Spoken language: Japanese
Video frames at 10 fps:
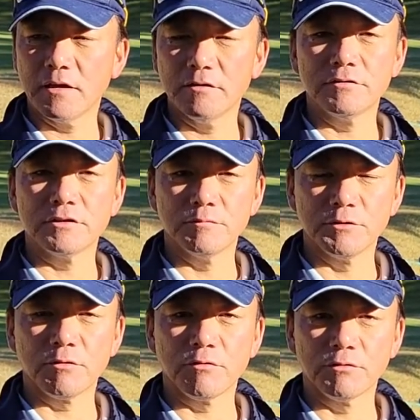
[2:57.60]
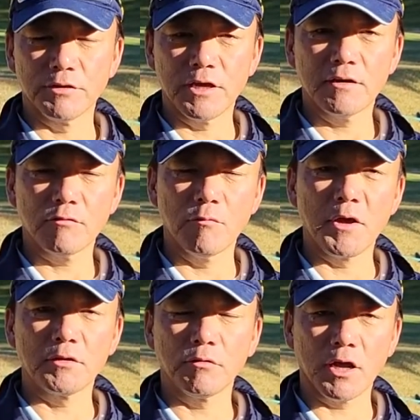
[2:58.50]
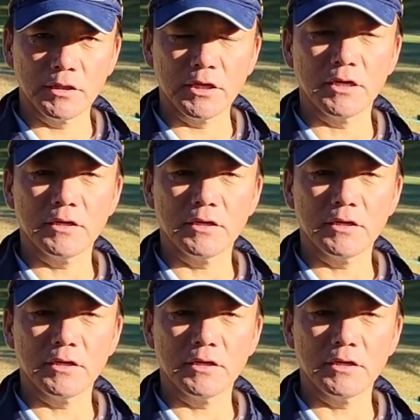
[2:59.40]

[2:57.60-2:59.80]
YouTube のこのねコメント欄に